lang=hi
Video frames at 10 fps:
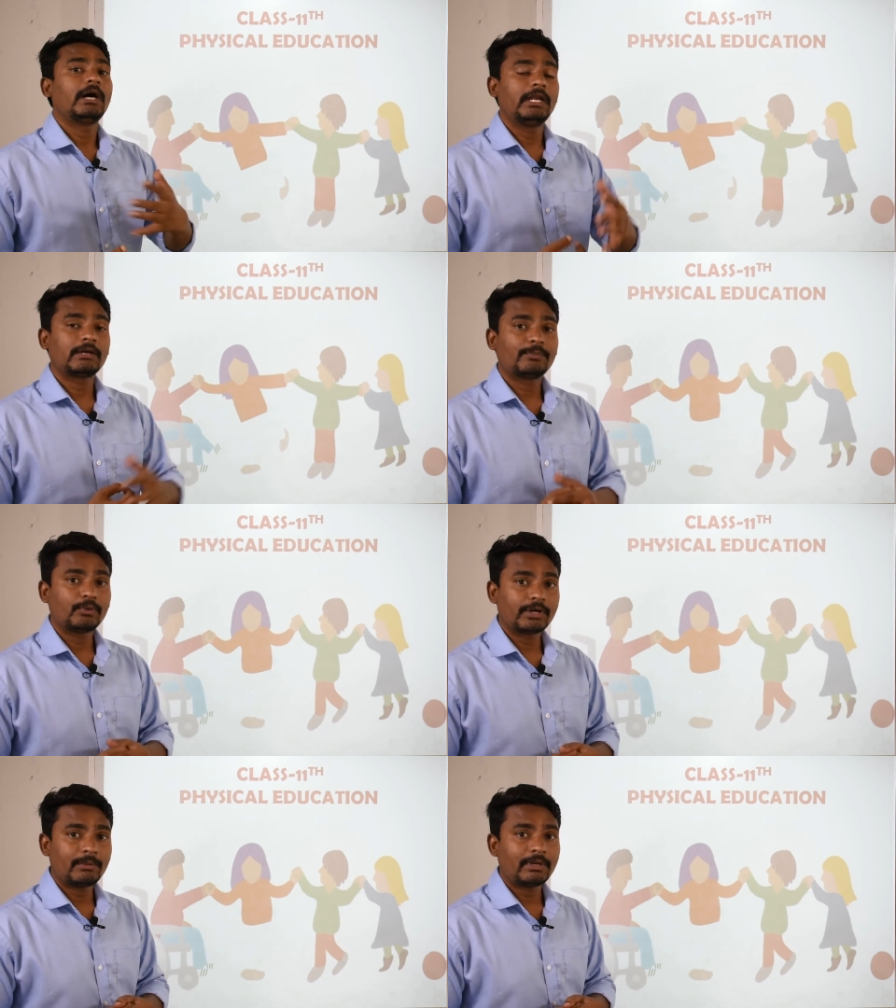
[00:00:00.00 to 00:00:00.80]
अलग
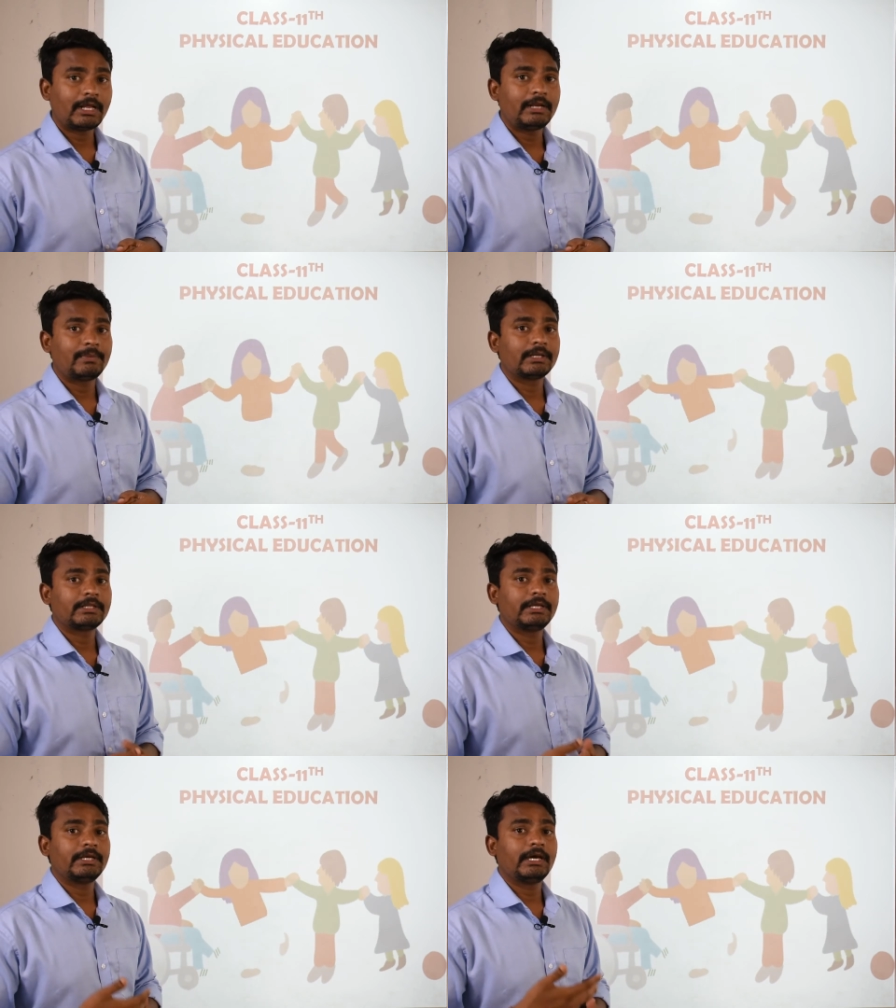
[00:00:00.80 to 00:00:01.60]
प्रोग्राम बनाने
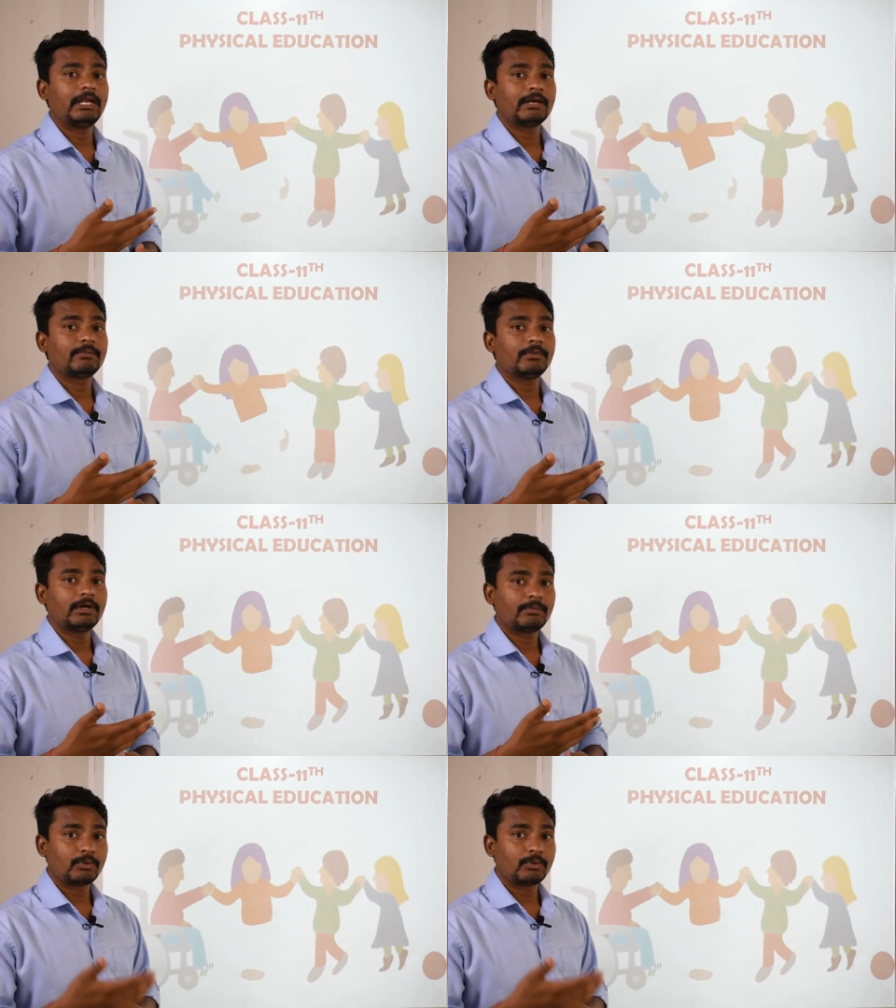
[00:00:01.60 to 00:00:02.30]
पड़ते हैं अलग